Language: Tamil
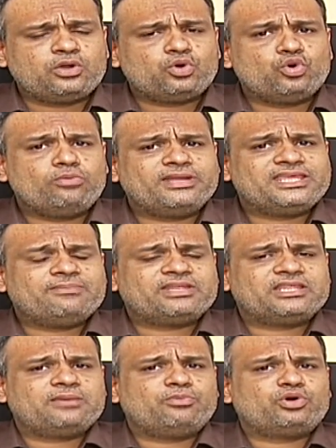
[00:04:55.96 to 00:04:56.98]
குங்கும
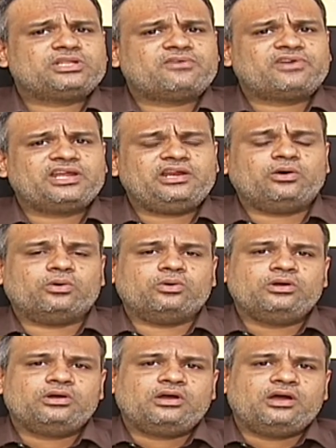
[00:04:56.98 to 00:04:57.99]
தீபத்தை பொறுத்தவரையிலும்
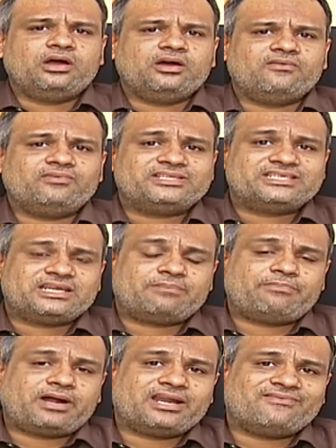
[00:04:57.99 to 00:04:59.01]

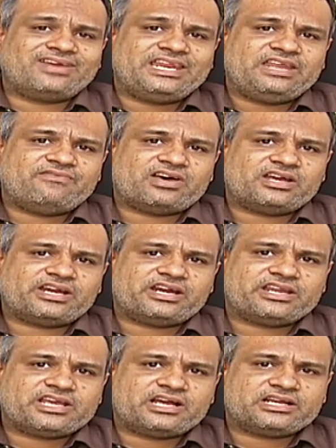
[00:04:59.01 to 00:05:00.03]
சிறப்பான வலி
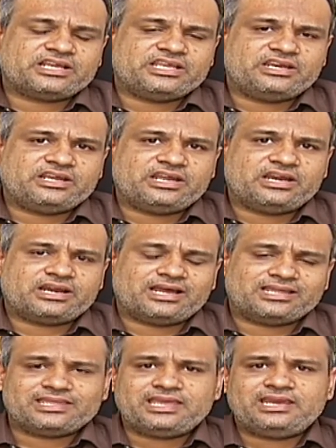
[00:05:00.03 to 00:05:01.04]
நிவாரணியாக இருக்கின்ற
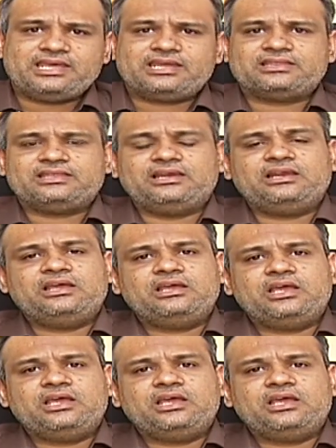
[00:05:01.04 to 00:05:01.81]
அதே நேரத்தில்